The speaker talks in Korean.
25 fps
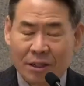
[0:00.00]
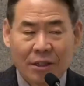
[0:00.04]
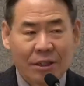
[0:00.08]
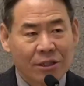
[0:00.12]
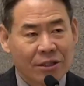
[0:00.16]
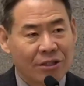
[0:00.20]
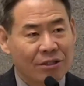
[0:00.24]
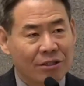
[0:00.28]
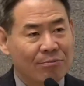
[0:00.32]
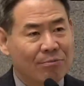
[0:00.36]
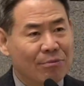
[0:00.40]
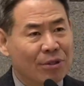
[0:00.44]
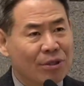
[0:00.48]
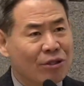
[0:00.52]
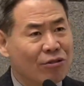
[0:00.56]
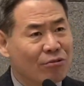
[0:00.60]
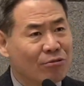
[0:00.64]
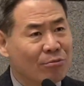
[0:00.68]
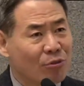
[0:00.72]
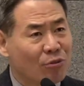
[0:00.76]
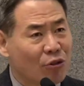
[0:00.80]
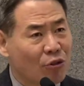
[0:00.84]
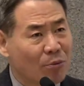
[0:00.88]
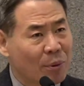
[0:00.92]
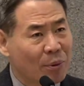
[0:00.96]
그
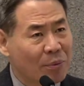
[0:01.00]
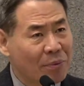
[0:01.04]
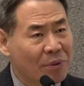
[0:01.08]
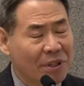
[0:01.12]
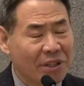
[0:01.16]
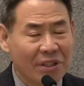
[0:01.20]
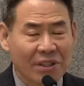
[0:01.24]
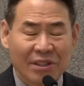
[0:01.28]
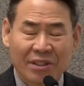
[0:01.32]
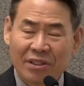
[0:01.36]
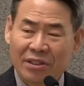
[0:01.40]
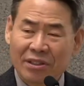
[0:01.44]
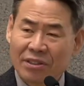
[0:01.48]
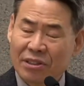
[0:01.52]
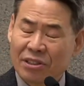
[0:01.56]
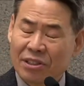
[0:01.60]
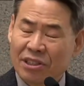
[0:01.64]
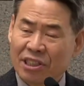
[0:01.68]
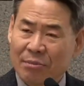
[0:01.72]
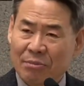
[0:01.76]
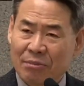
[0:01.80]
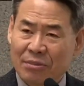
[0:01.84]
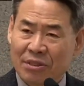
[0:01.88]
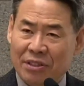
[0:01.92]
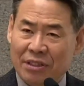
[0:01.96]
믿음으로 보면 이런
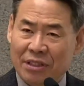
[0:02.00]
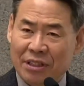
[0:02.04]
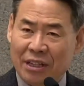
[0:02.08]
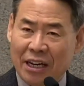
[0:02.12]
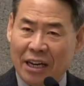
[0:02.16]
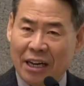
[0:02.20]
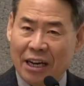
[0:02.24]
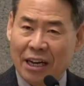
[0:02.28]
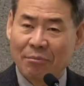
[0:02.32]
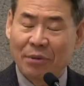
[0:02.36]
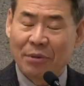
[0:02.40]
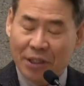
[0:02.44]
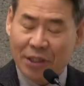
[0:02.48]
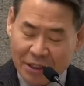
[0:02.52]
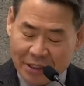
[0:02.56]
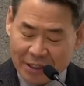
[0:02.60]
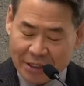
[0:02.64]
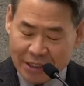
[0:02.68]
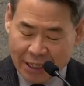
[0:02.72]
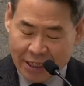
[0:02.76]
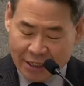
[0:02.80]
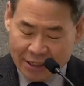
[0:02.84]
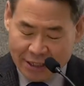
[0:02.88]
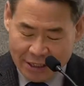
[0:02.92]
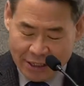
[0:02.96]
느낌이 든다. 뭐 이런
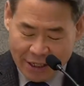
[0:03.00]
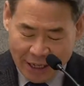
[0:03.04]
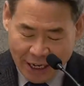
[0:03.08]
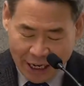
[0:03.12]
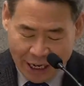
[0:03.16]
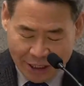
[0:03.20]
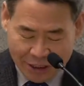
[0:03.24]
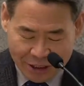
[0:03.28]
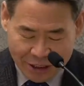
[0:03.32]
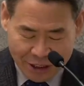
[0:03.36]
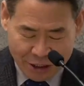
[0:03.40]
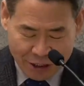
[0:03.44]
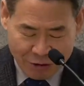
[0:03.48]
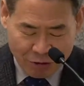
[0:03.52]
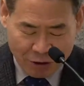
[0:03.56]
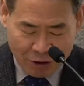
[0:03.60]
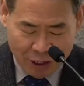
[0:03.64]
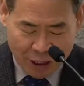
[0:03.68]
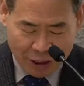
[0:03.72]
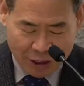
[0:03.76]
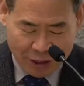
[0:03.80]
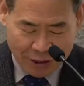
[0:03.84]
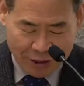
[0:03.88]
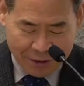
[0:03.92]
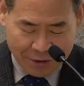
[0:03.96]
얘기를 하는 이유가
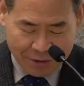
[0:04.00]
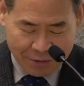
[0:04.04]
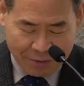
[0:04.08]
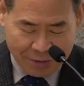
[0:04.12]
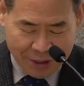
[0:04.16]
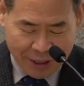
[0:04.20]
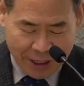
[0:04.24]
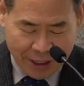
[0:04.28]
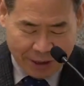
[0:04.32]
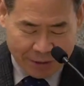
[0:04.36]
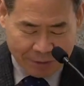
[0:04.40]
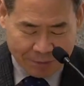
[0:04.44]
그렇습니다.